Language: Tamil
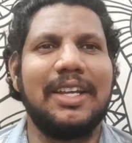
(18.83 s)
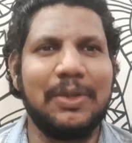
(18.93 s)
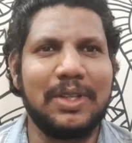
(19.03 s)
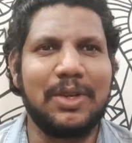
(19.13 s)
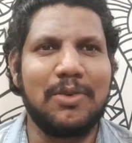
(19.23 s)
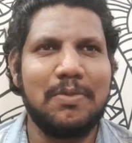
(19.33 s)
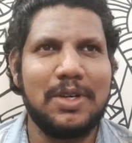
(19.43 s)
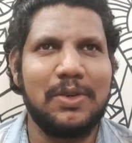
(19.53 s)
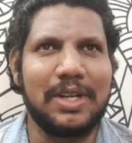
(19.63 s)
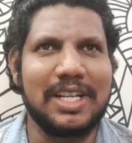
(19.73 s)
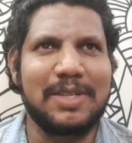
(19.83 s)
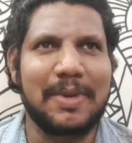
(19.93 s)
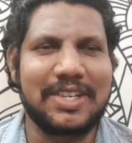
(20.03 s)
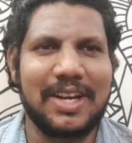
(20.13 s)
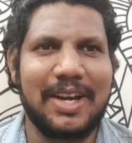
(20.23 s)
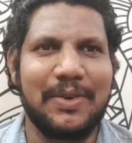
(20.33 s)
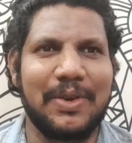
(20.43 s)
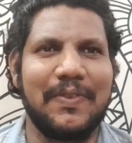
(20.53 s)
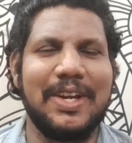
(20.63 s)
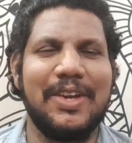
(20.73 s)
இது வந்து ரொம்ப ஒரு ஸ்பெஷலான
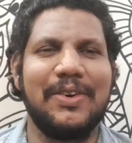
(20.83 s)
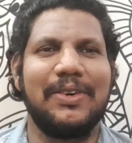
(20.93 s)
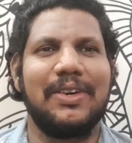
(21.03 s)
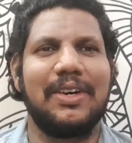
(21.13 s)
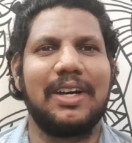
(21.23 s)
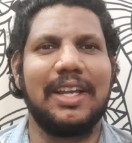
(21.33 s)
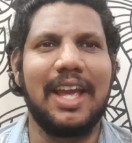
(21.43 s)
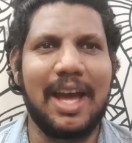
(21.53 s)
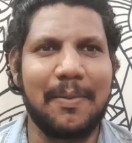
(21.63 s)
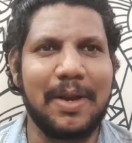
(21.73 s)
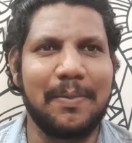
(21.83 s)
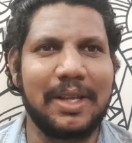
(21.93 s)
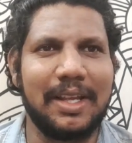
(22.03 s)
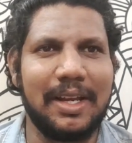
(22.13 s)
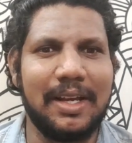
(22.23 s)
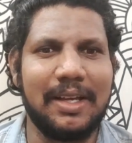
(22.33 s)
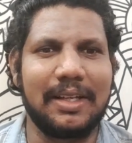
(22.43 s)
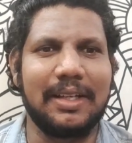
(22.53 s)
ஒரு வீடியோ ஏன் அப்படின்னு பார்த்தீங்கன்னா